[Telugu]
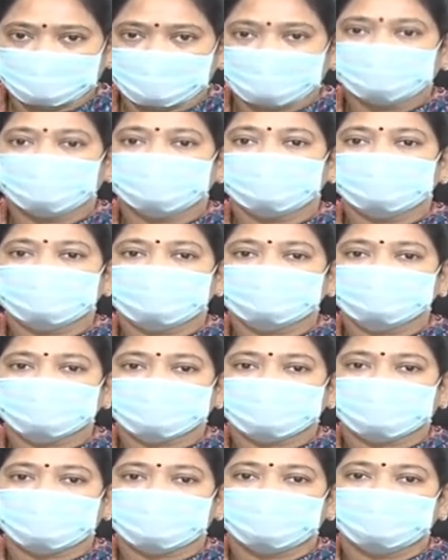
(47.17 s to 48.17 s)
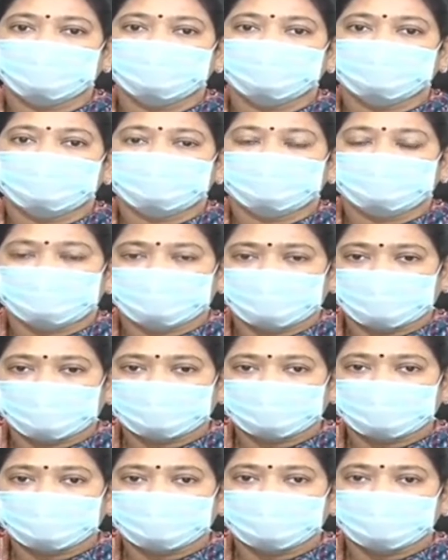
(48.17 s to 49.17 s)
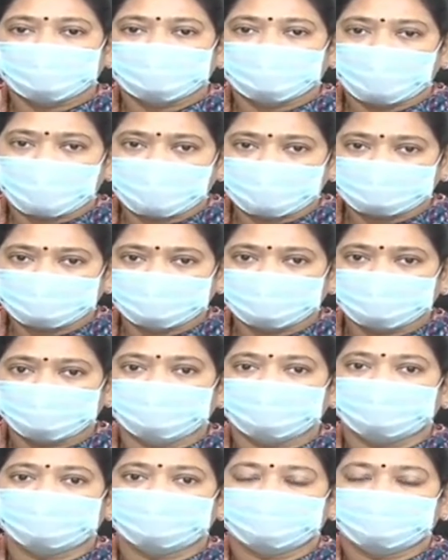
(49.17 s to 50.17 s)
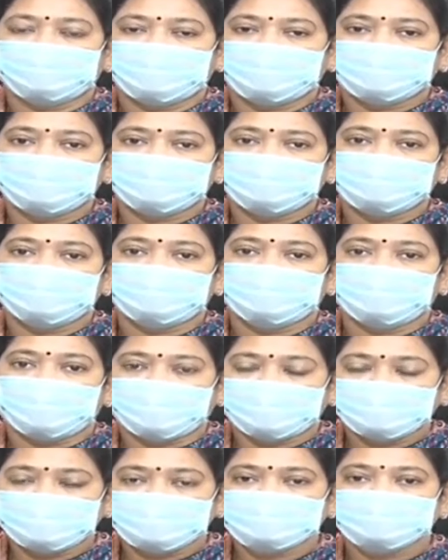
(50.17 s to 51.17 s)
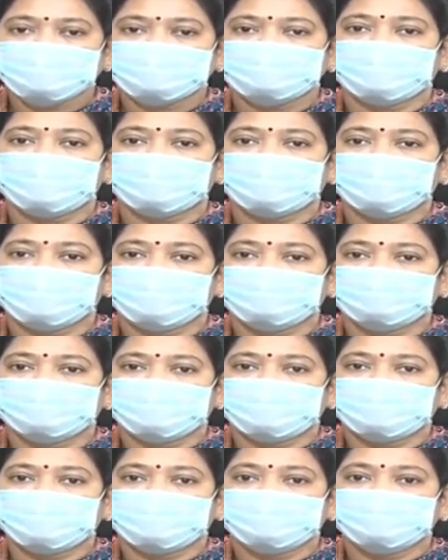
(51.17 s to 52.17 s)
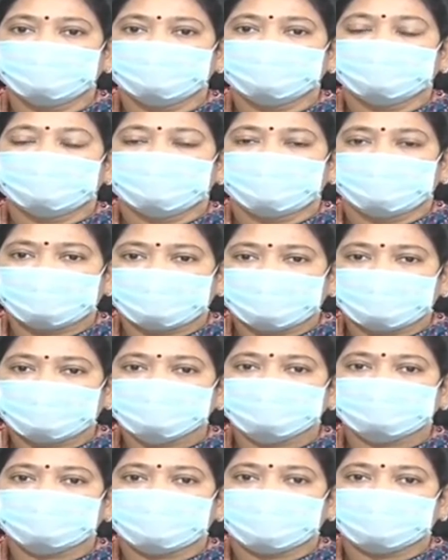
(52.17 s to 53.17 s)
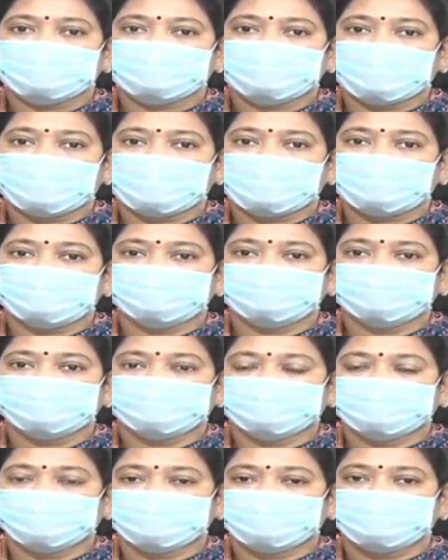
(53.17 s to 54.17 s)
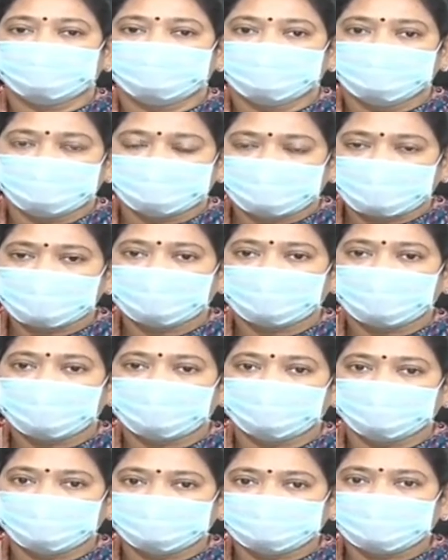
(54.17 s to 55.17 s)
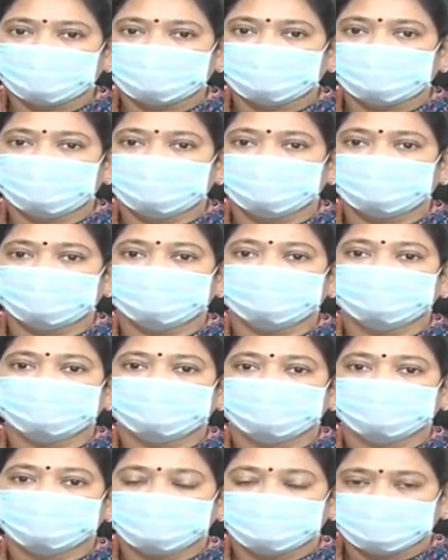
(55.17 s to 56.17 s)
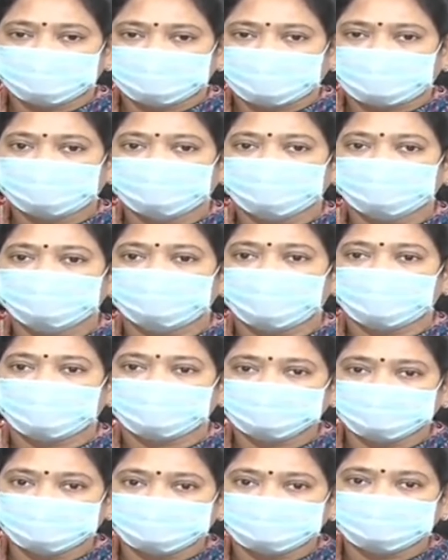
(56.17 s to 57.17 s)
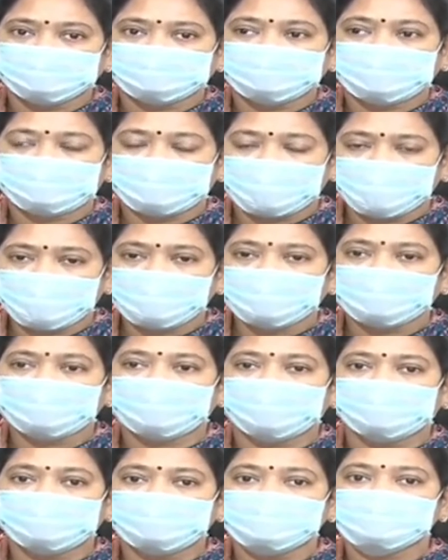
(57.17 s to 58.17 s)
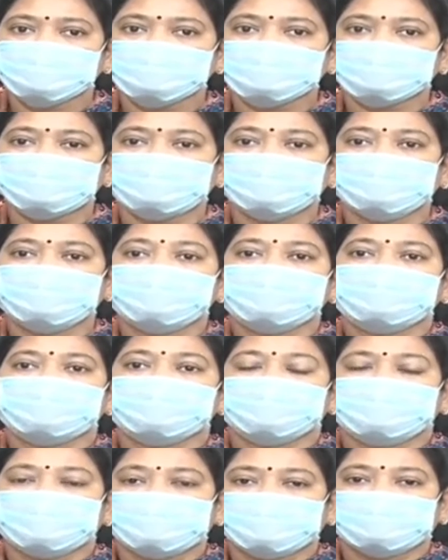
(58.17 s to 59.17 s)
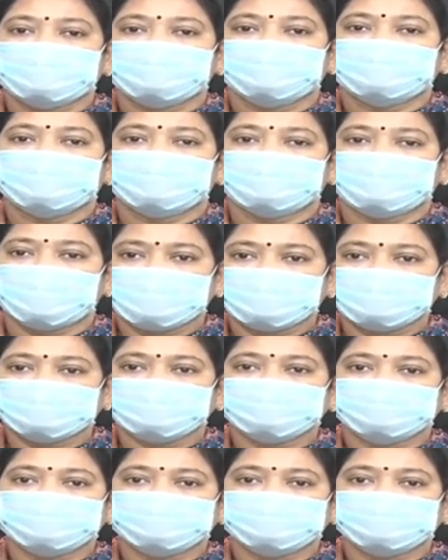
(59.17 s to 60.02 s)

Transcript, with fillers: అమూల్ సంస్థ ప్రోక్టర్ అండ్ గ్యాంబుల్ వారి ఐటీసీ వారు కానివ్వండి రిలయన్స్ వారి ద్వారా వారి యొక్క ఉత్పత్తులను తక్కువ వరకు మహిళలకు అందించి వారు